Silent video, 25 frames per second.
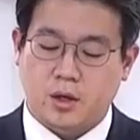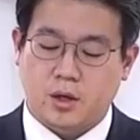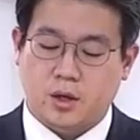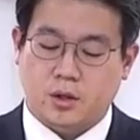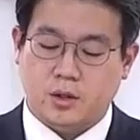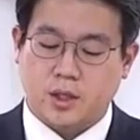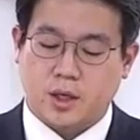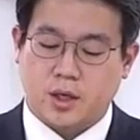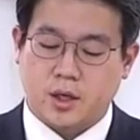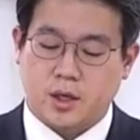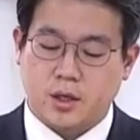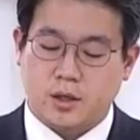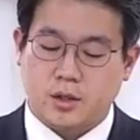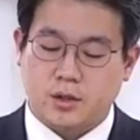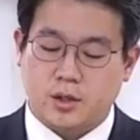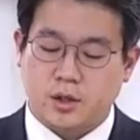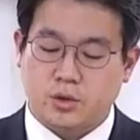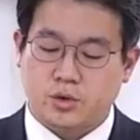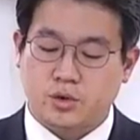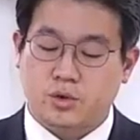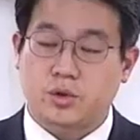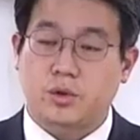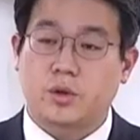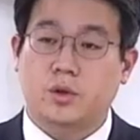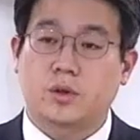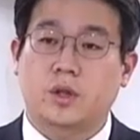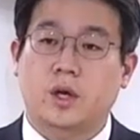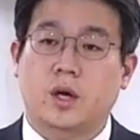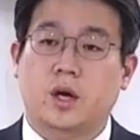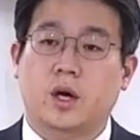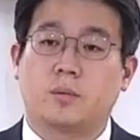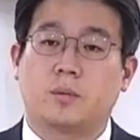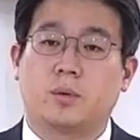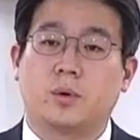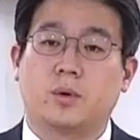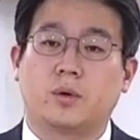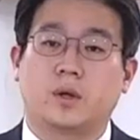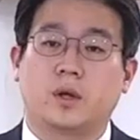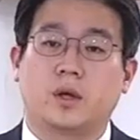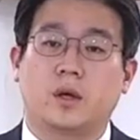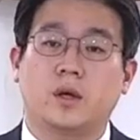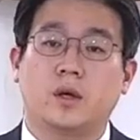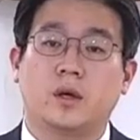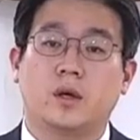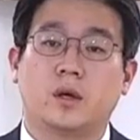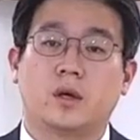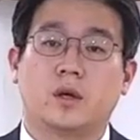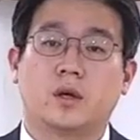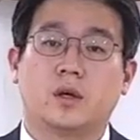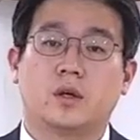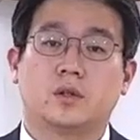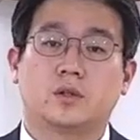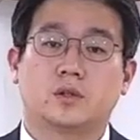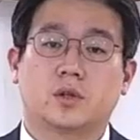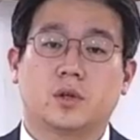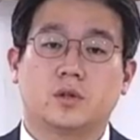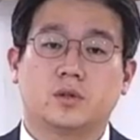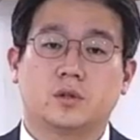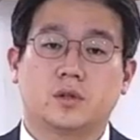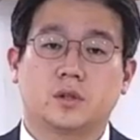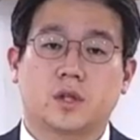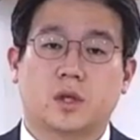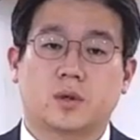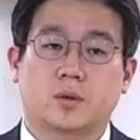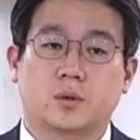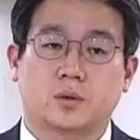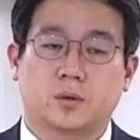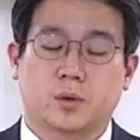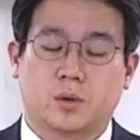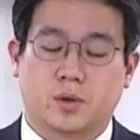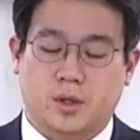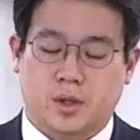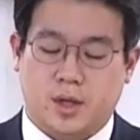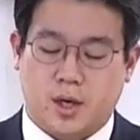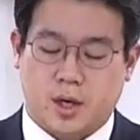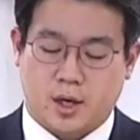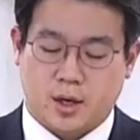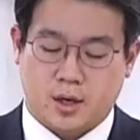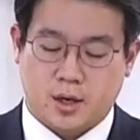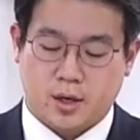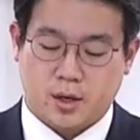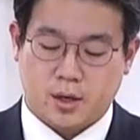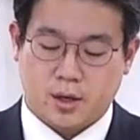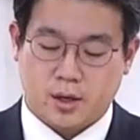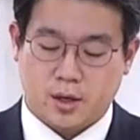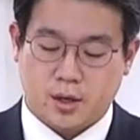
여자가 이르되 주여 내가 보니 선지자로서이다.